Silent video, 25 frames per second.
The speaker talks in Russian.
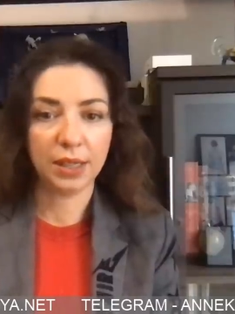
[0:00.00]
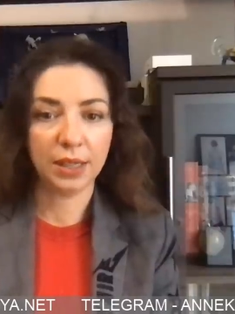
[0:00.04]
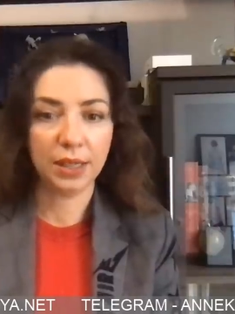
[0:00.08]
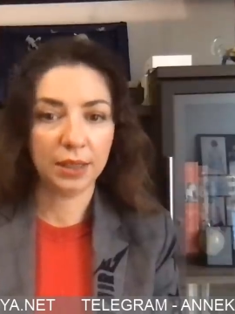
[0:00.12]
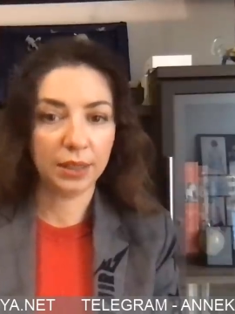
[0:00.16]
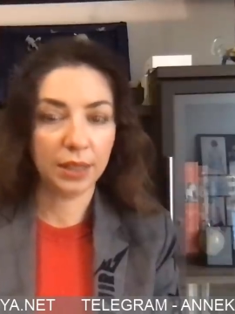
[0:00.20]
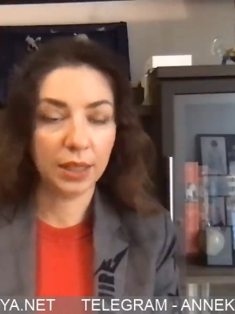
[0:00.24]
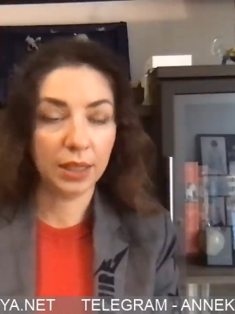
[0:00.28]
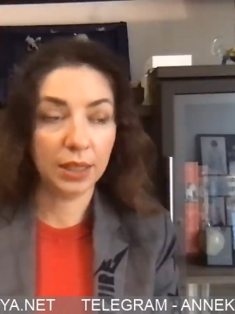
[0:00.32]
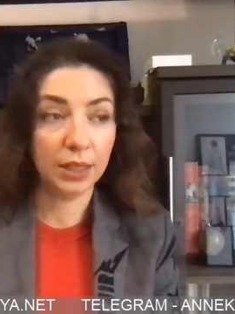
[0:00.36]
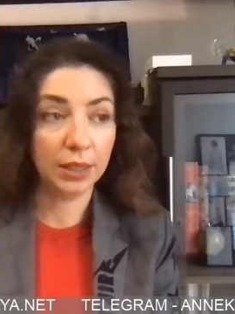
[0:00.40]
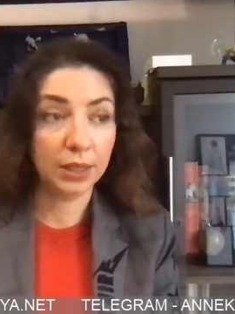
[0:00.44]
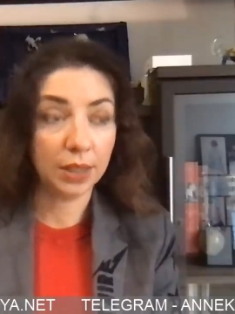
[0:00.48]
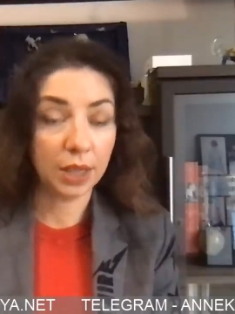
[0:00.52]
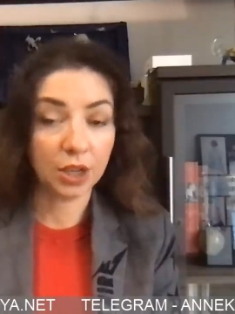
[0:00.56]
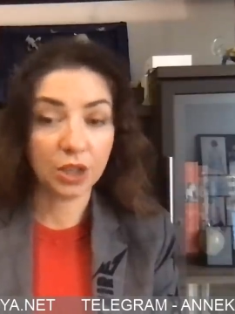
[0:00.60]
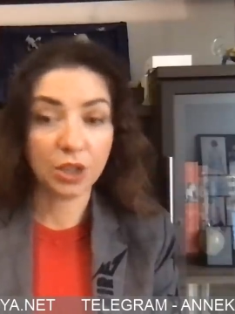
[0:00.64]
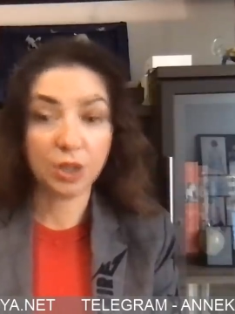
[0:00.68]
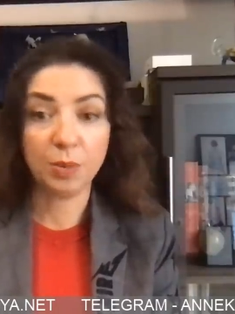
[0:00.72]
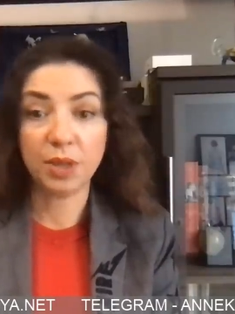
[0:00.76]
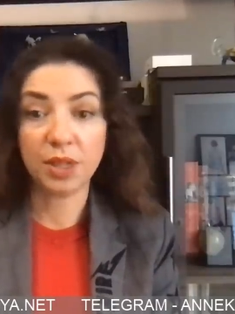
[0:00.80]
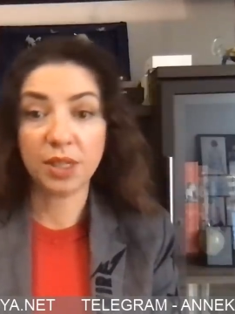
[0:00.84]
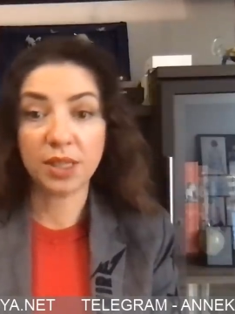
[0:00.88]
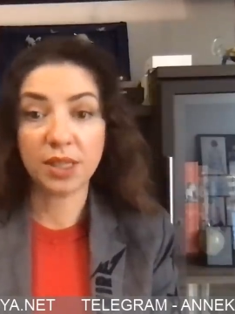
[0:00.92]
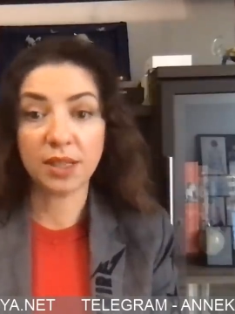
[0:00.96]
это и
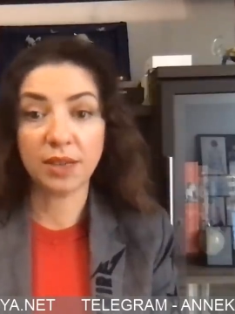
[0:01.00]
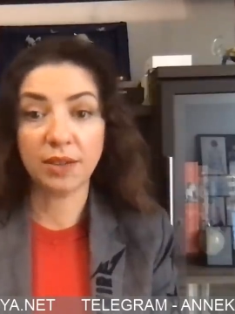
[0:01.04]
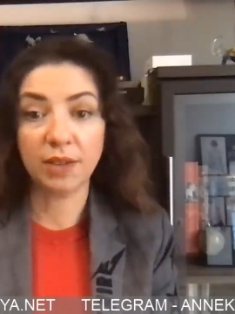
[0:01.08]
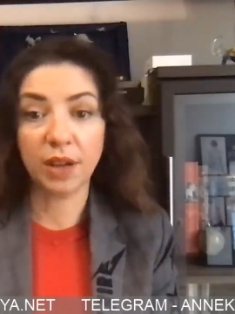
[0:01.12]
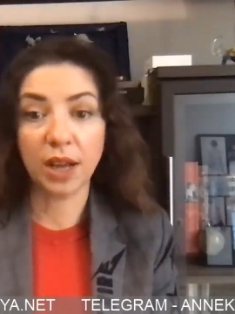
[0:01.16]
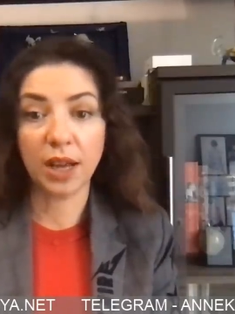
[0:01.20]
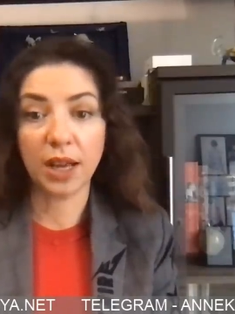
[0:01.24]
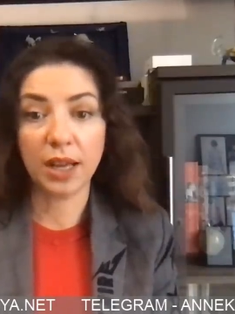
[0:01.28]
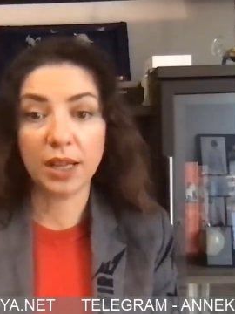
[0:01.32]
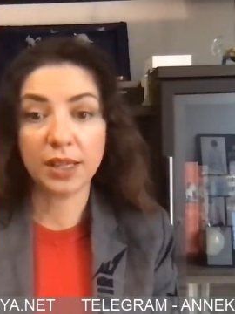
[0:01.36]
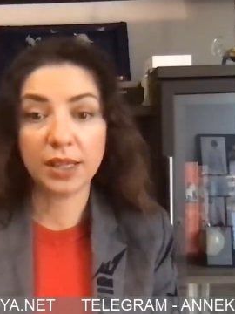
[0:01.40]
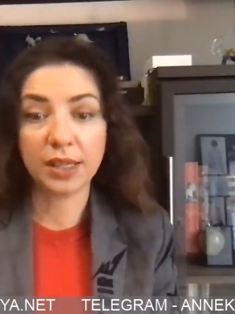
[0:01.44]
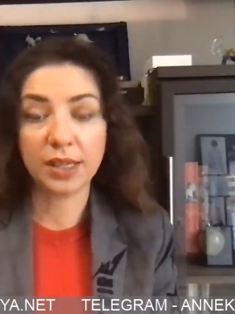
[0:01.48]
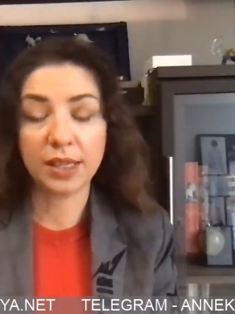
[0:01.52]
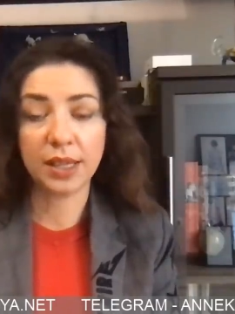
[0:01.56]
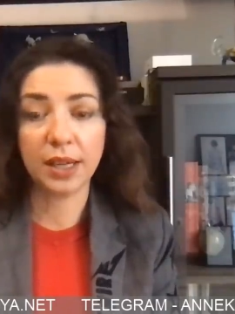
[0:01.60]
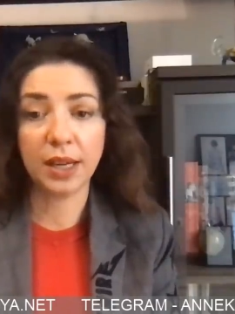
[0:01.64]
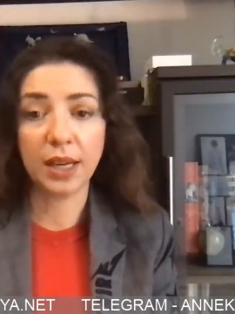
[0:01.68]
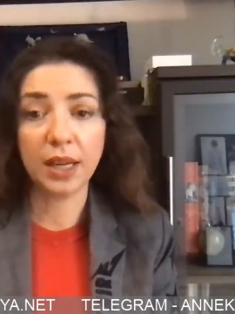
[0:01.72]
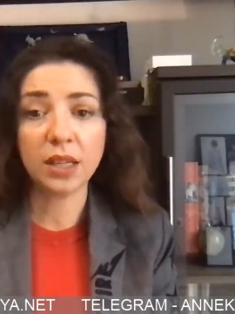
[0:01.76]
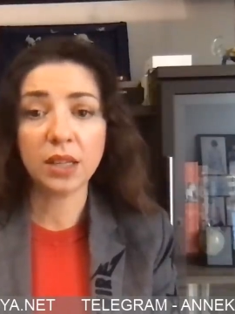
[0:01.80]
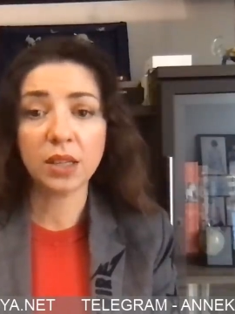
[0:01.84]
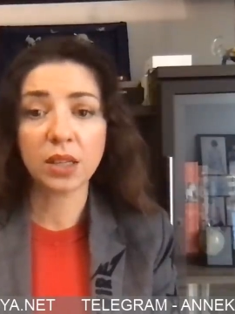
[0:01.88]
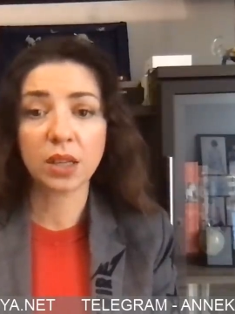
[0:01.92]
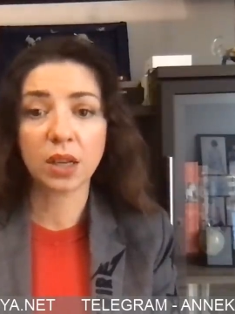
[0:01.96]
даже представляется
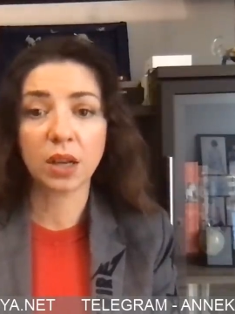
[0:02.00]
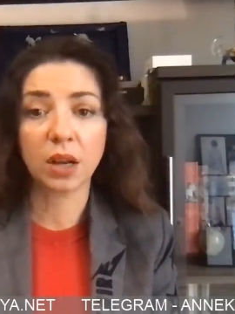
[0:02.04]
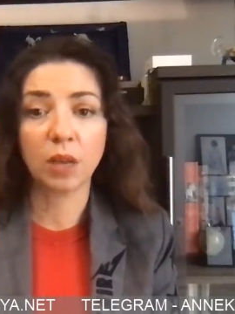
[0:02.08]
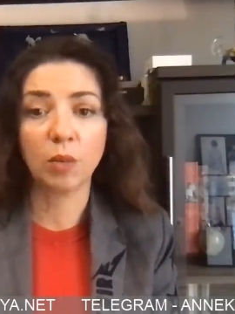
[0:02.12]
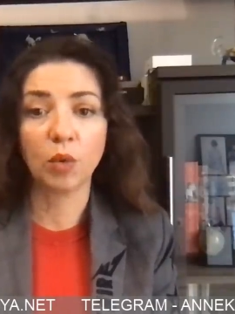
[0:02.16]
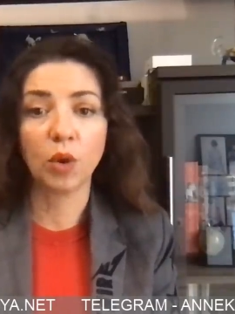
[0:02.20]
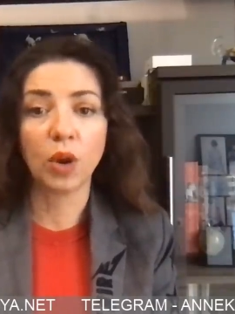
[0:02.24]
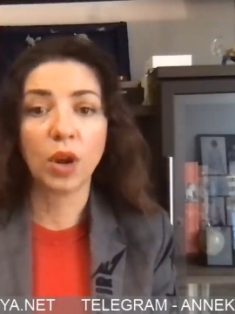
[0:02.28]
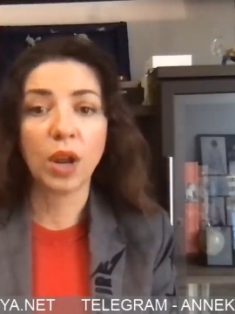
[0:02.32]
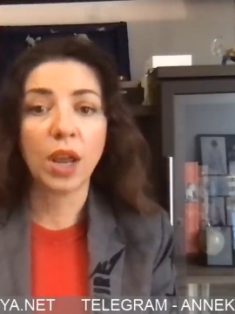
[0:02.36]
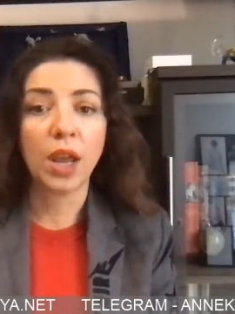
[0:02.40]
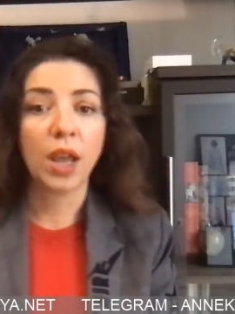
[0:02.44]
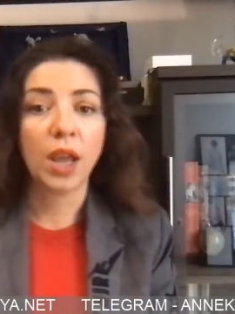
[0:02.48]
Зеленскому.